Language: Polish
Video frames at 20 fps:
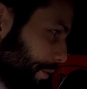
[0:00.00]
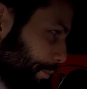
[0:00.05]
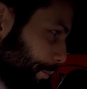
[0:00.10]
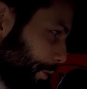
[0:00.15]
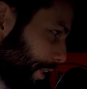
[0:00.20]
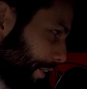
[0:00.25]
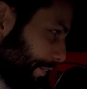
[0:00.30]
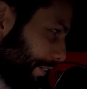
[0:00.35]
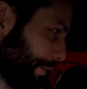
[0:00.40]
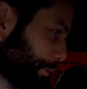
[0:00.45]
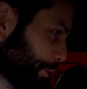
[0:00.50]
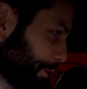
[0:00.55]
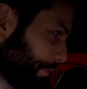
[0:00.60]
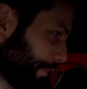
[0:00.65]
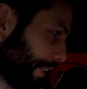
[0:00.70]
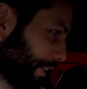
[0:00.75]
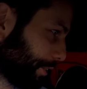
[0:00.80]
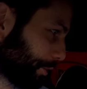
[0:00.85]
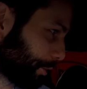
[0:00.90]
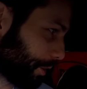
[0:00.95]
Bo nie wiem, czy
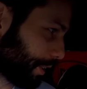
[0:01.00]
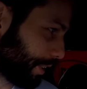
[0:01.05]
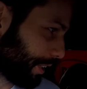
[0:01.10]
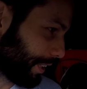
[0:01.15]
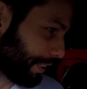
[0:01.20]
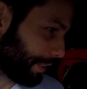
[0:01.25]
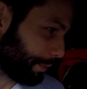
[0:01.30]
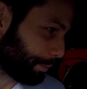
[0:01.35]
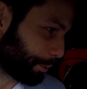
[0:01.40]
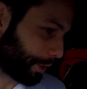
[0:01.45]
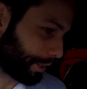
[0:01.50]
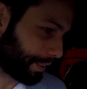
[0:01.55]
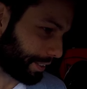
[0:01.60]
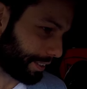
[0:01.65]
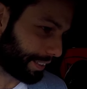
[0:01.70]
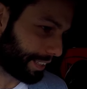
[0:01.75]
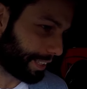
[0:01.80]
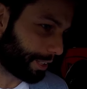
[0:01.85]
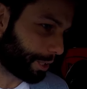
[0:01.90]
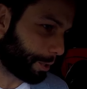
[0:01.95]
wiesz, e,
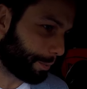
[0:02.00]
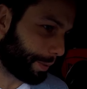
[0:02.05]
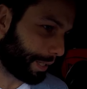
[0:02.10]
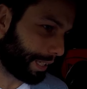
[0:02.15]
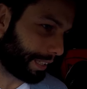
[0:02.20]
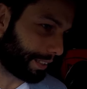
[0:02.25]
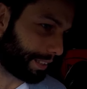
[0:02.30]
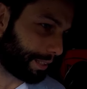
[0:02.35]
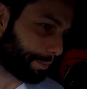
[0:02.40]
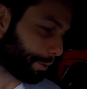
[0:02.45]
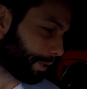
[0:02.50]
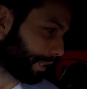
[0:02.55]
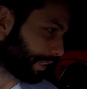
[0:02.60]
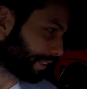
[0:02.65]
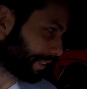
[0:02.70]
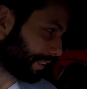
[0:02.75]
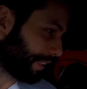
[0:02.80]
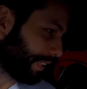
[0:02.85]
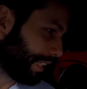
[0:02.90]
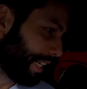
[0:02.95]
przed kilkoma laty
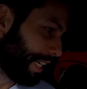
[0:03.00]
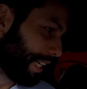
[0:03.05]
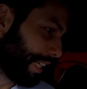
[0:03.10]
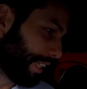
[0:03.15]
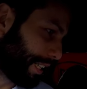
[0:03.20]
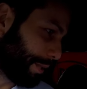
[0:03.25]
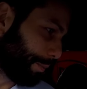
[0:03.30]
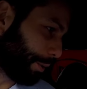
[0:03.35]
Polacy tym